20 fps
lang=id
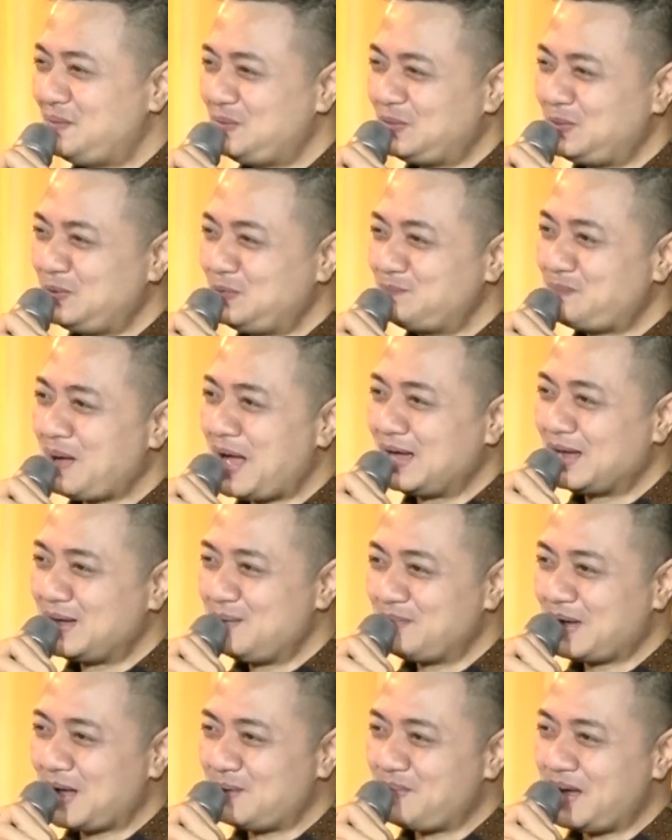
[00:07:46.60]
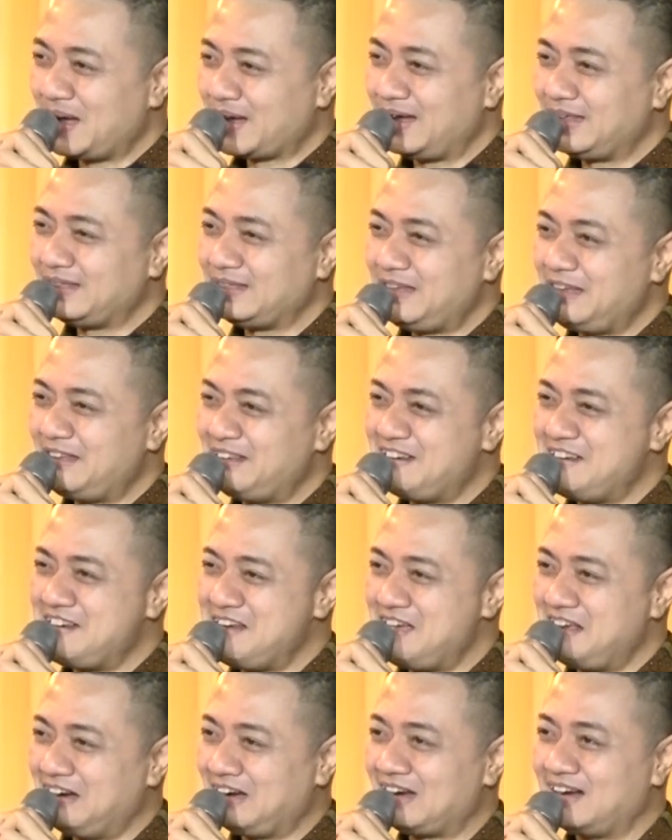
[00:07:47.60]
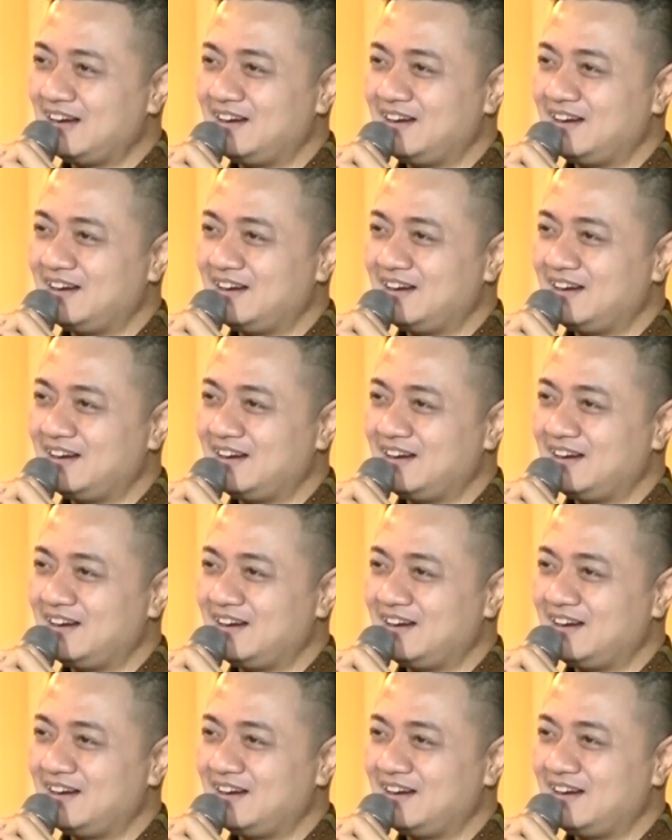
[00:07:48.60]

Untung Pak Gem nggak pakai Tinder.